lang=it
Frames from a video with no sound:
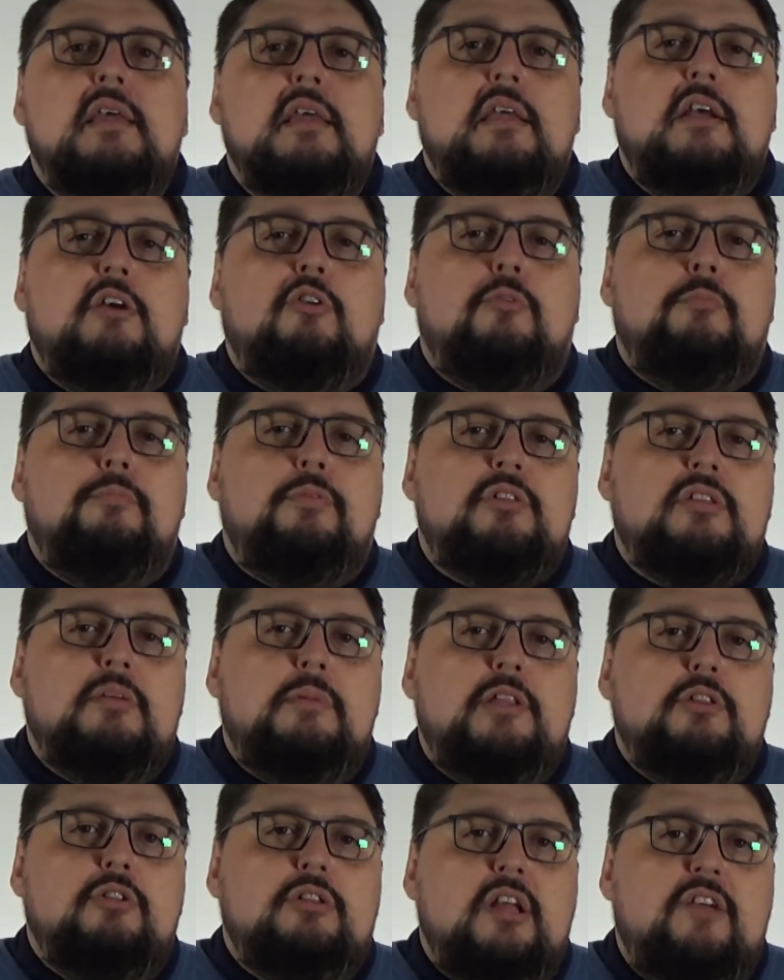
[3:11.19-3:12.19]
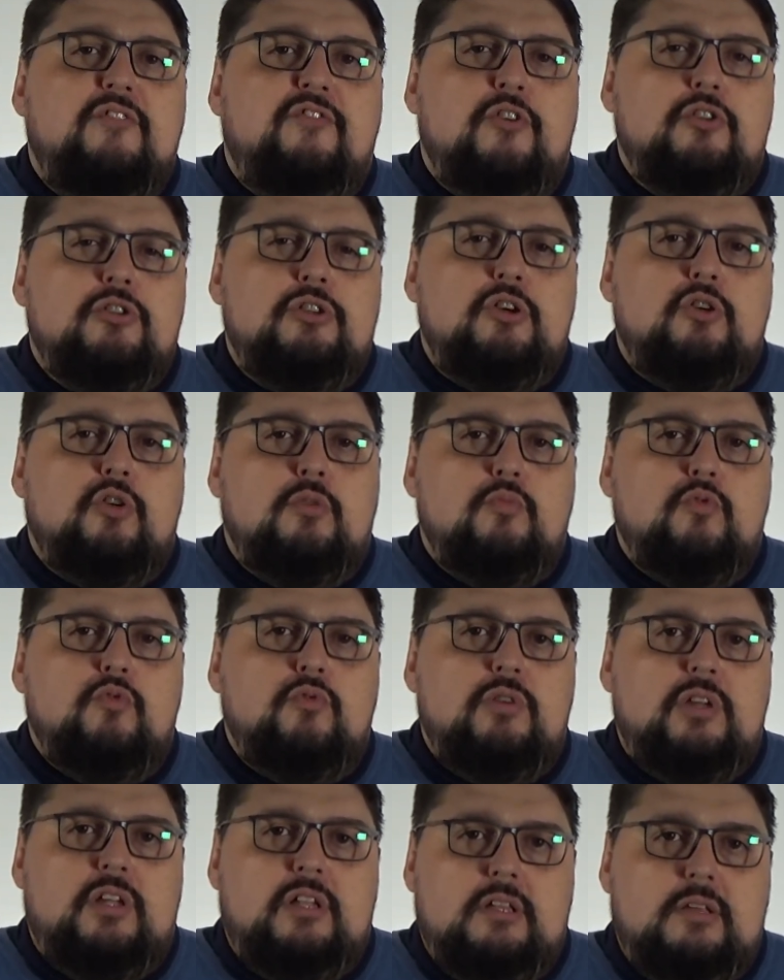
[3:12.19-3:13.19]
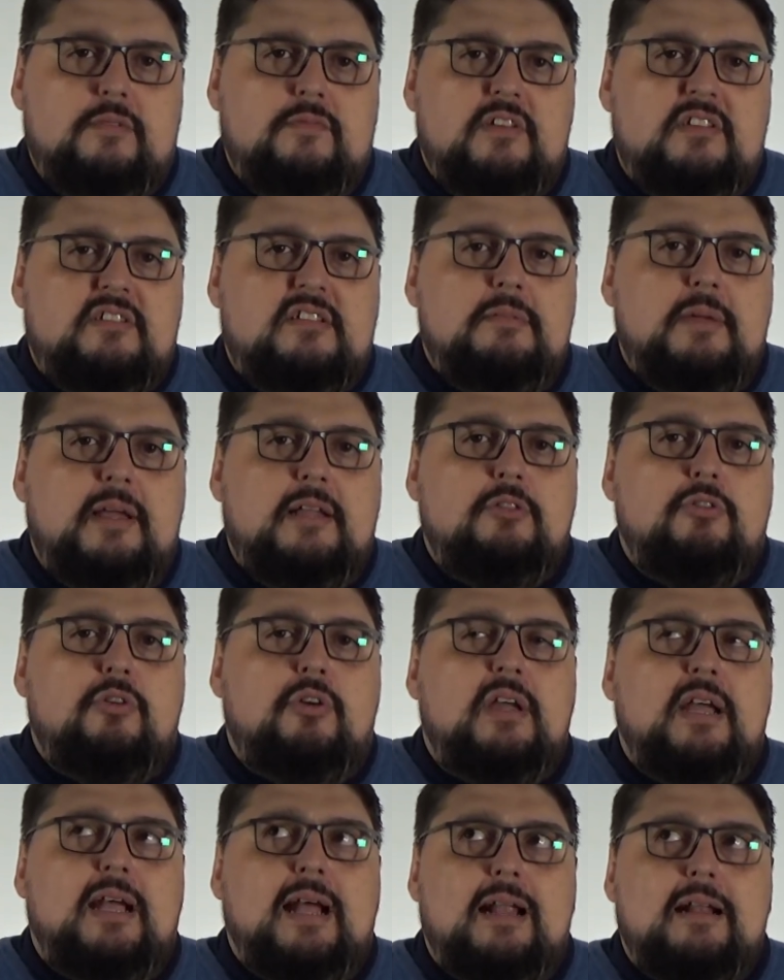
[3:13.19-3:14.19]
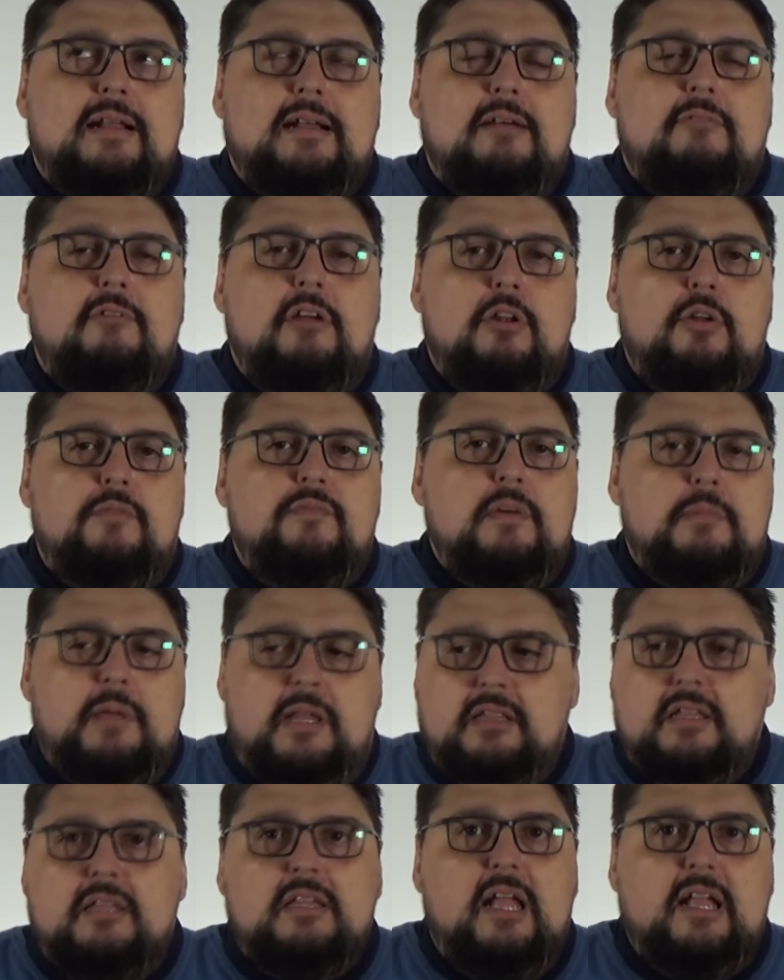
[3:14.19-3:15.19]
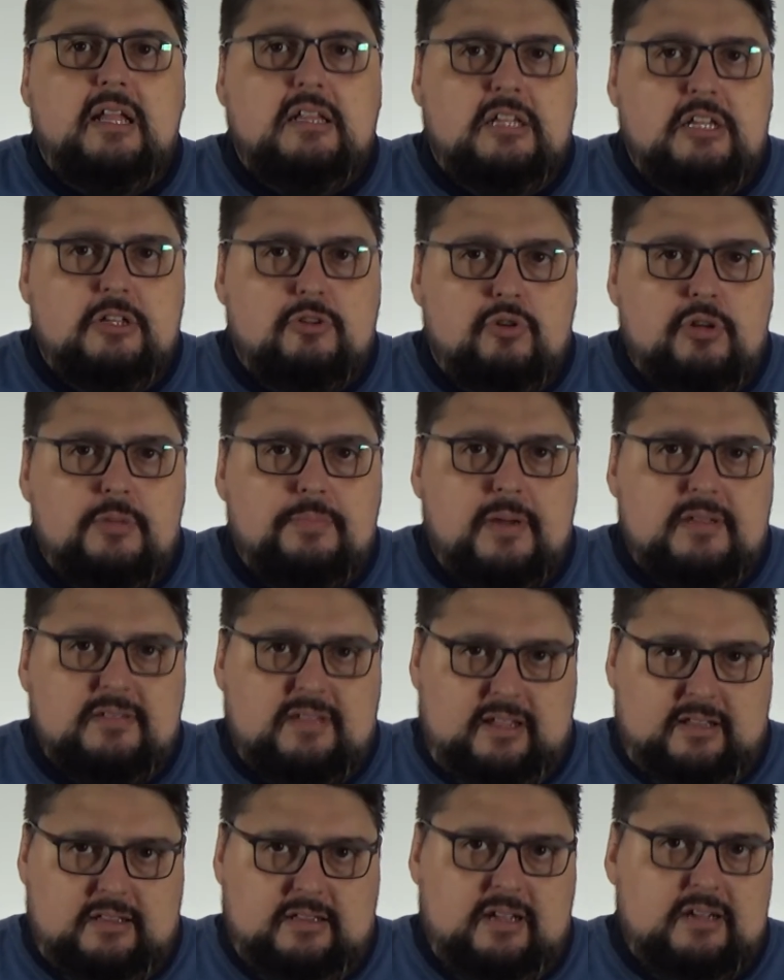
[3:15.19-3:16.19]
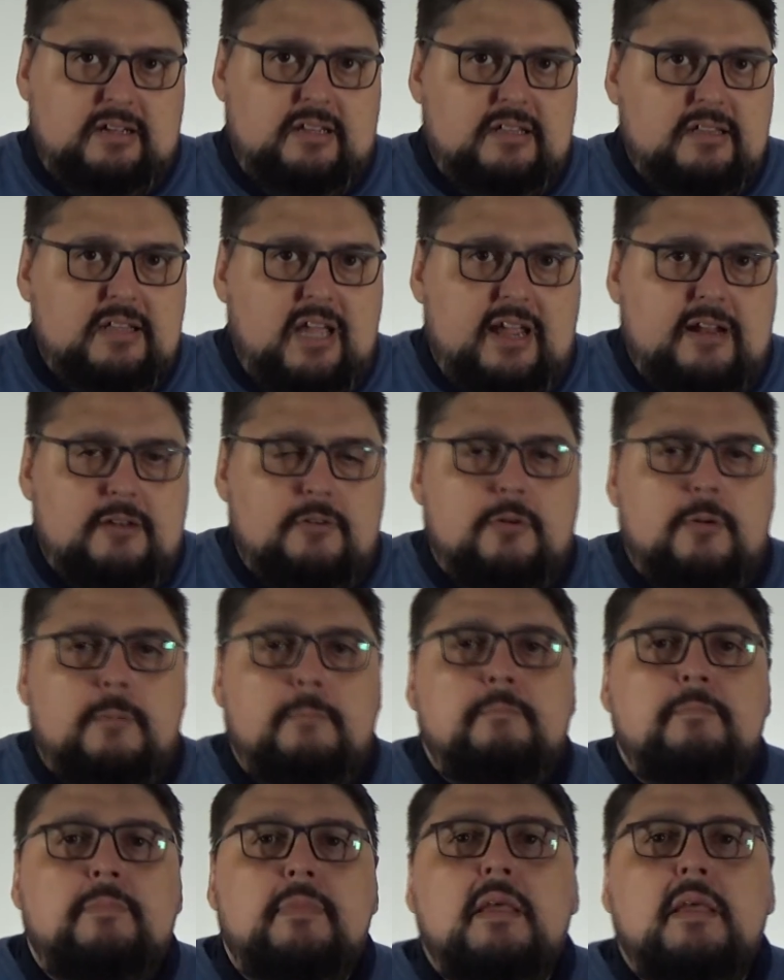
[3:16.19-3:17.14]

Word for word: Il comportamento dei fondi comuni di investimento ricalca quello ovviamente dei titoli presenti all'interno.